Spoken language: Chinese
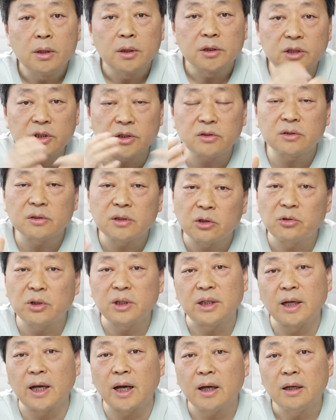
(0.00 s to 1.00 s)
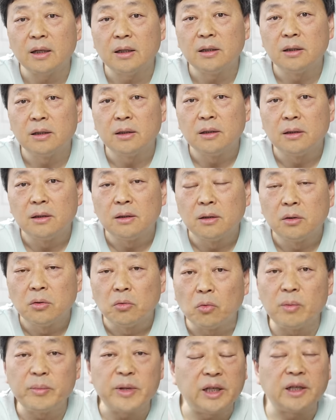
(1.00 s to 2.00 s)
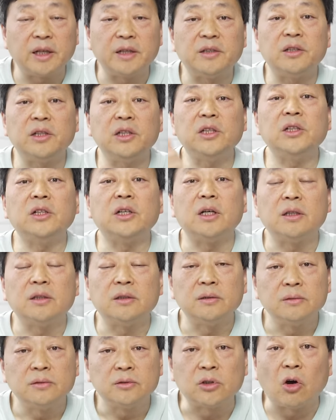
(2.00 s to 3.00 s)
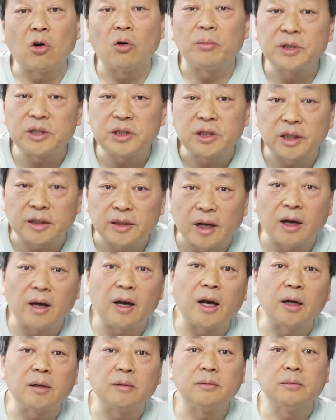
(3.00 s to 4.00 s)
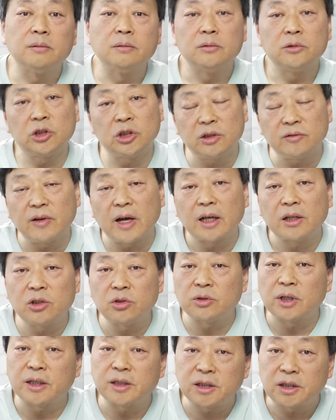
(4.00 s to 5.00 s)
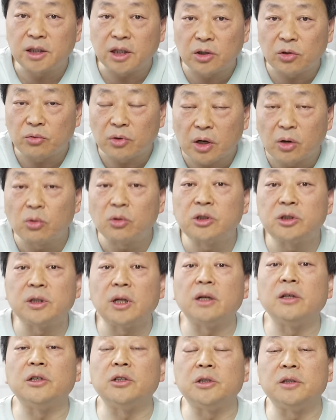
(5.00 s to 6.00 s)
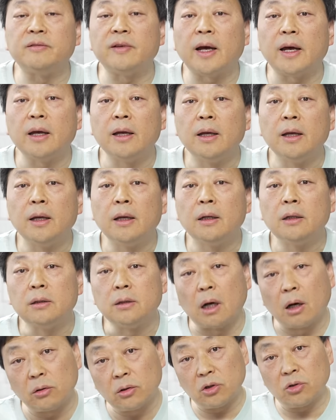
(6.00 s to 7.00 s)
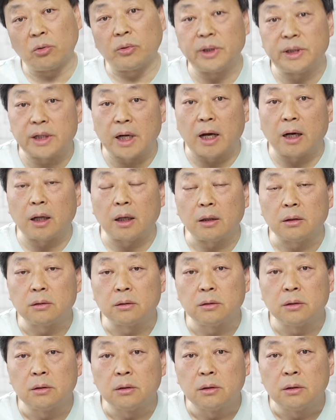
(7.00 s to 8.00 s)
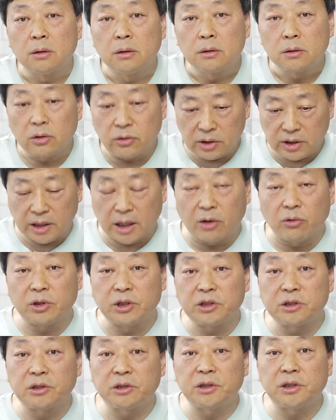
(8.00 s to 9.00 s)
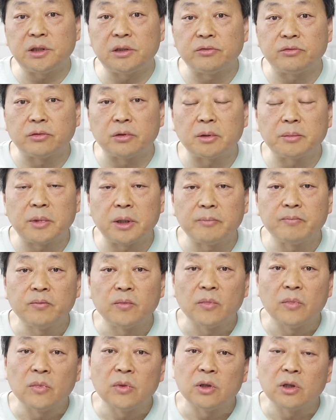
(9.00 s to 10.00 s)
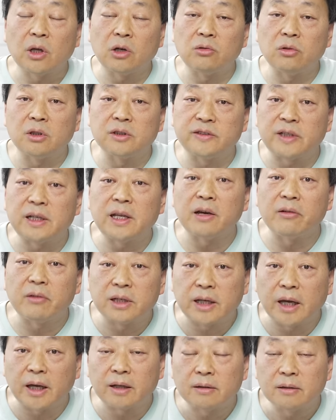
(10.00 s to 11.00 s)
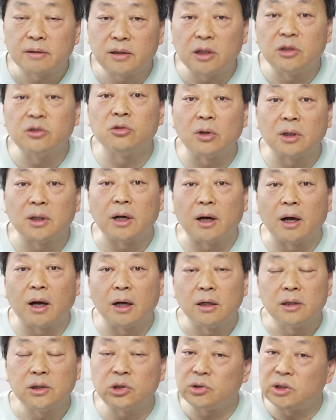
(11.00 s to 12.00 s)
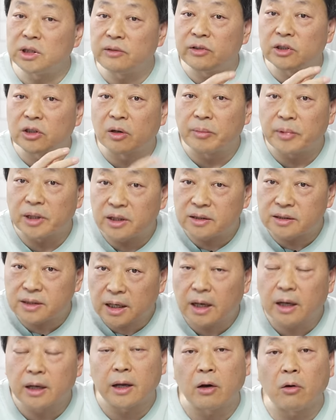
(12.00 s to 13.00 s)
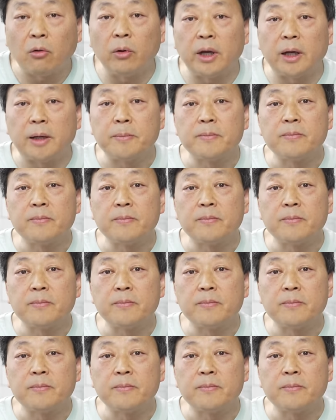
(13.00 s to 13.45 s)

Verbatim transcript: 其次，他说：“你看，我每天第一个到我们企业打卡，吃饭就在企业的员工食堂里吃饭，然后呢就回家了。”他说：“你看我这身西服了吗？”他说：“三千块钱定做的啊，就是因为到北京参加两会，